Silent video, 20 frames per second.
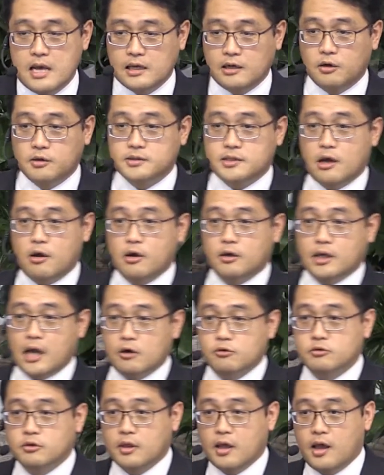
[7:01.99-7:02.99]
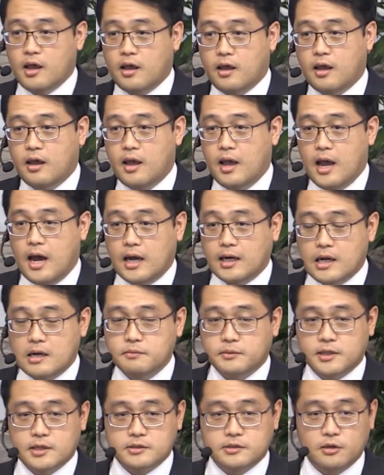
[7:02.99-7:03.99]
이런 상황 가운데
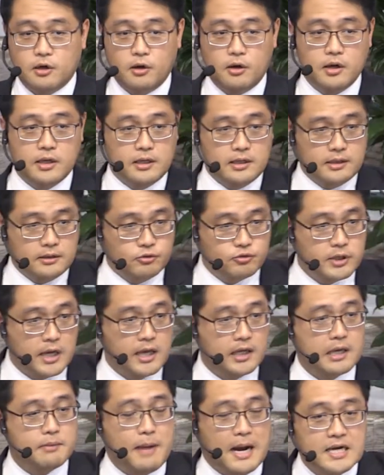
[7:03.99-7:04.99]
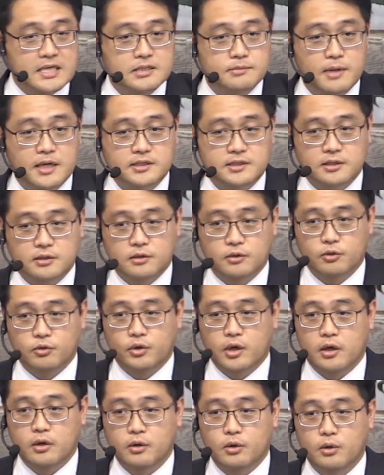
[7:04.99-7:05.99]
하나님께서 유다에게 말씀하시는
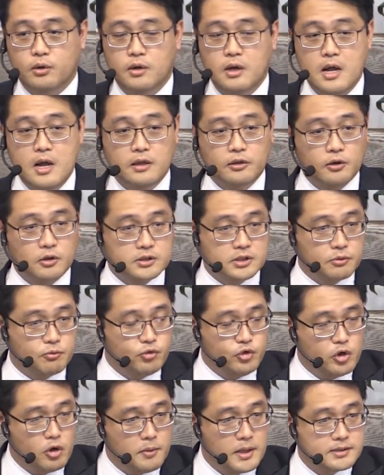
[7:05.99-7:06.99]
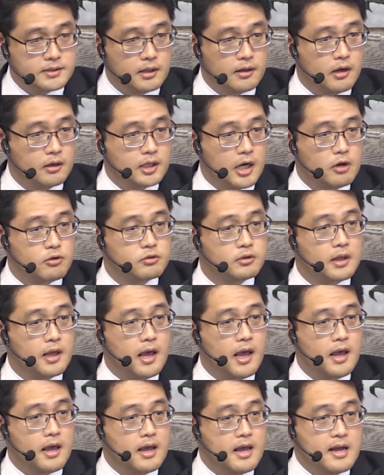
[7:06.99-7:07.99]
거예요. 너 지금 위험한 상황
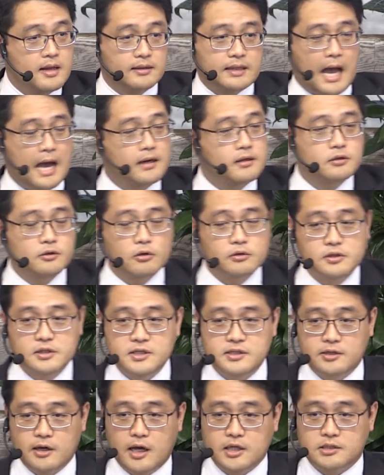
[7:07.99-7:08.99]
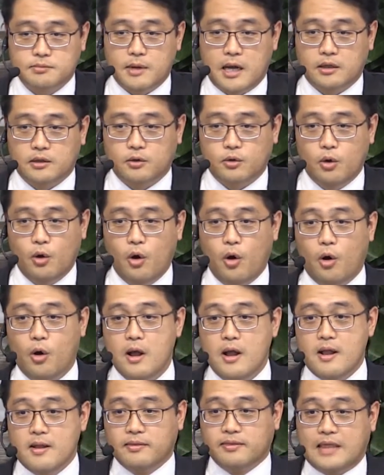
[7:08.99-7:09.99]
가운데 다른 것 의지하지
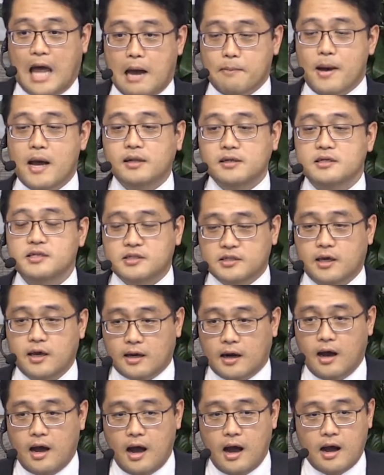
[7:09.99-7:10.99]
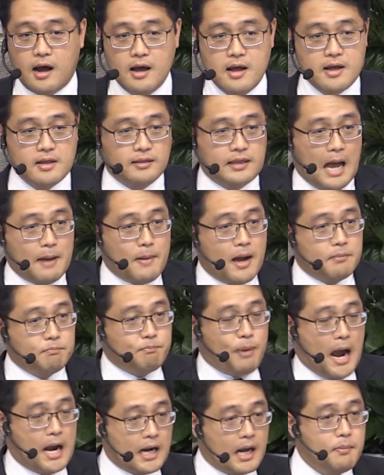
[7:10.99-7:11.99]
않고 나만 의지해라.
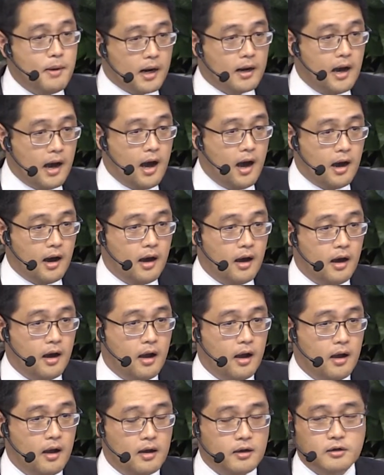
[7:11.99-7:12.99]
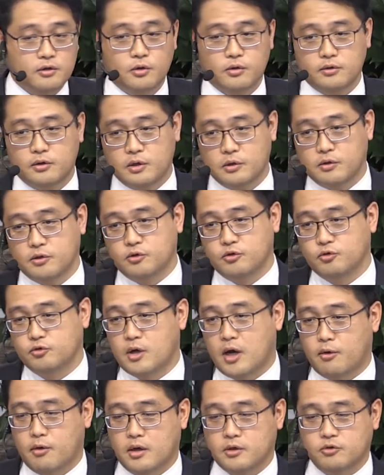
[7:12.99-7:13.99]
나만 바라봐라. 그런데요.
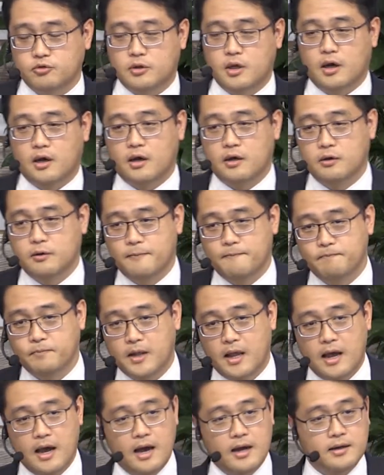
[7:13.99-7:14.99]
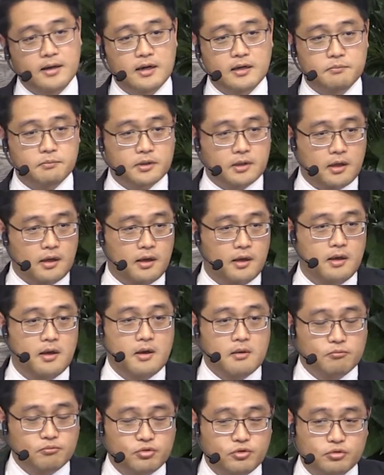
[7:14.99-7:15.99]
유다, 유다가요.
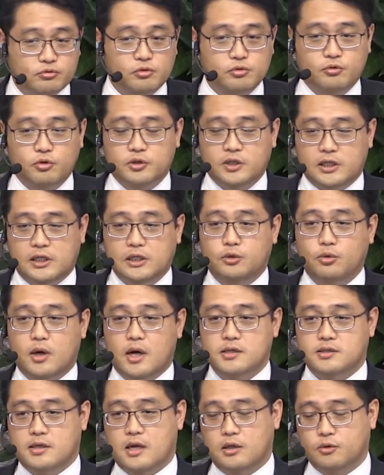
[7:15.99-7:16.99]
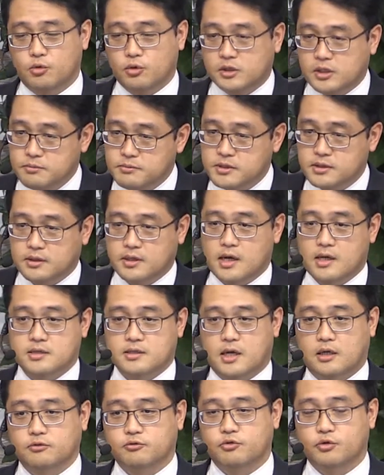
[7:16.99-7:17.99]
하나님께 무릎 꿇고 기도하지 않고
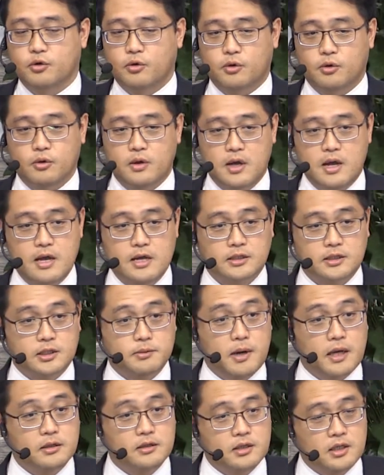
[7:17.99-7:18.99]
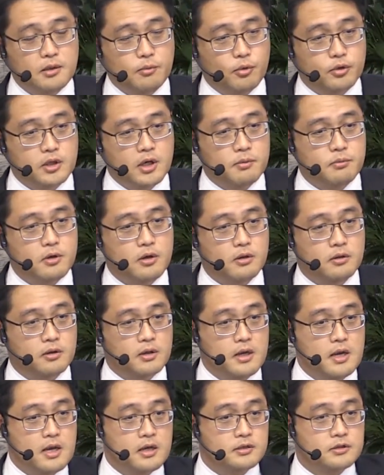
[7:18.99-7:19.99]
금식하지 않고요. 지금 하는 일이 뭐냐면
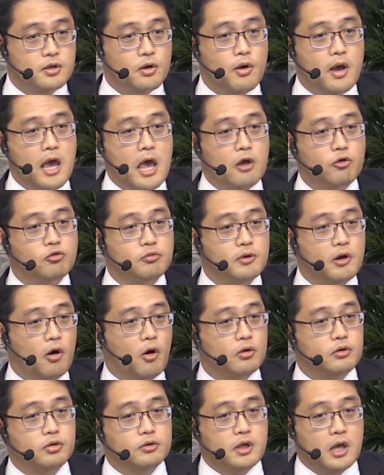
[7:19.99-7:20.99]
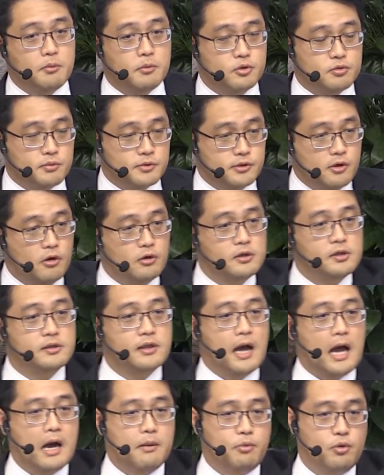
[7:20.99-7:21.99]
저 애국과 어떻게 하면 좀 선을
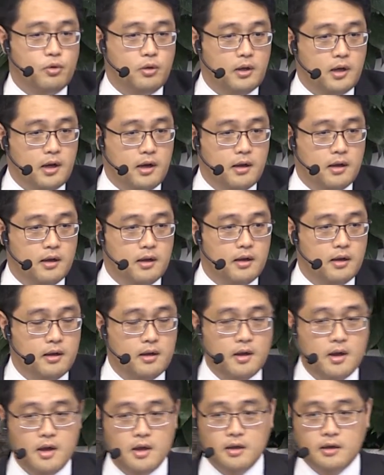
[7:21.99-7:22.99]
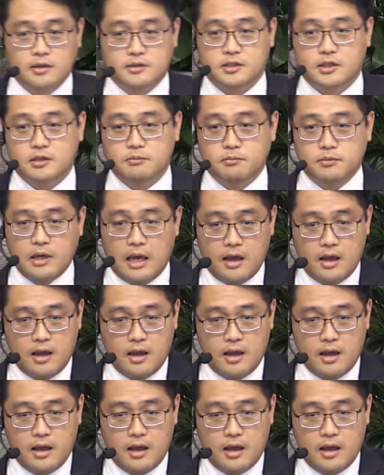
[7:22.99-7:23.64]
다볼까. 네, 지금